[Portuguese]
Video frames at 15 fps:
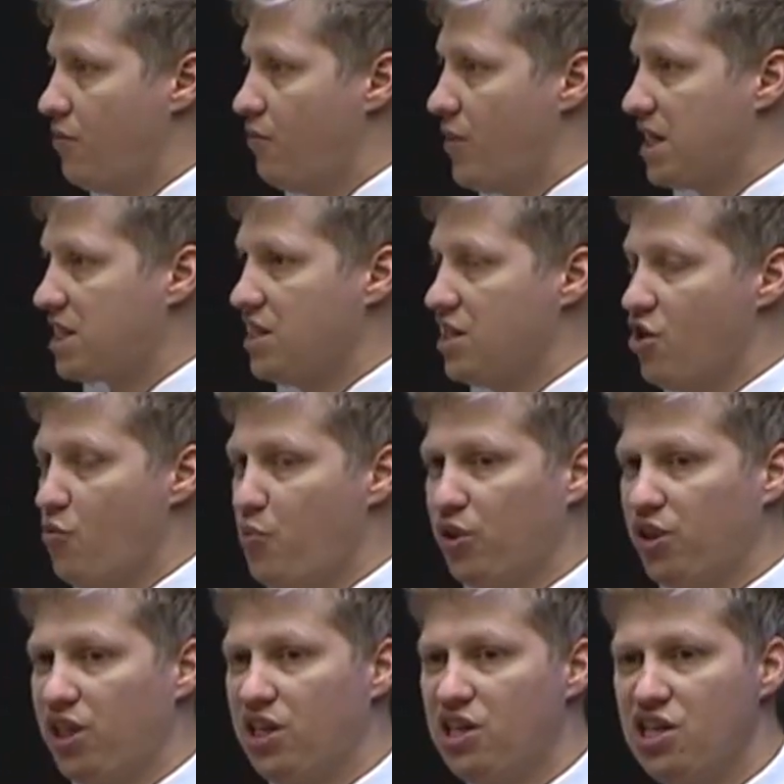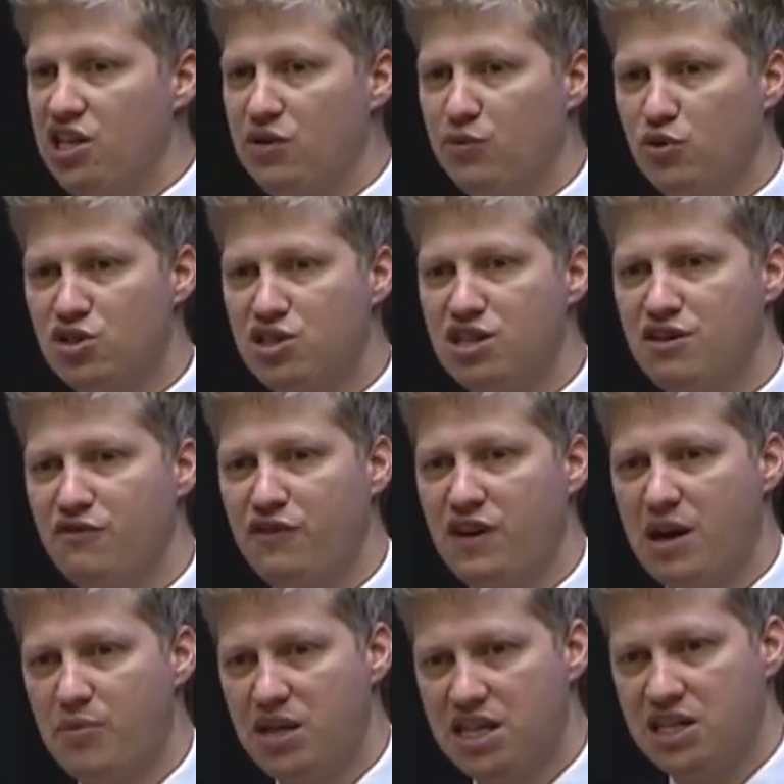mas que não poderíamos
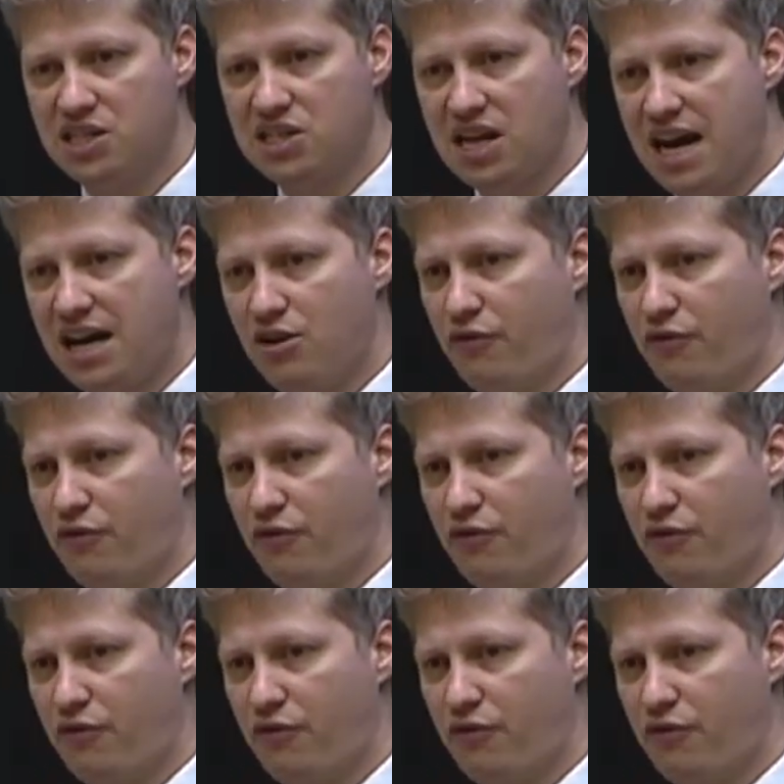inviabilizar o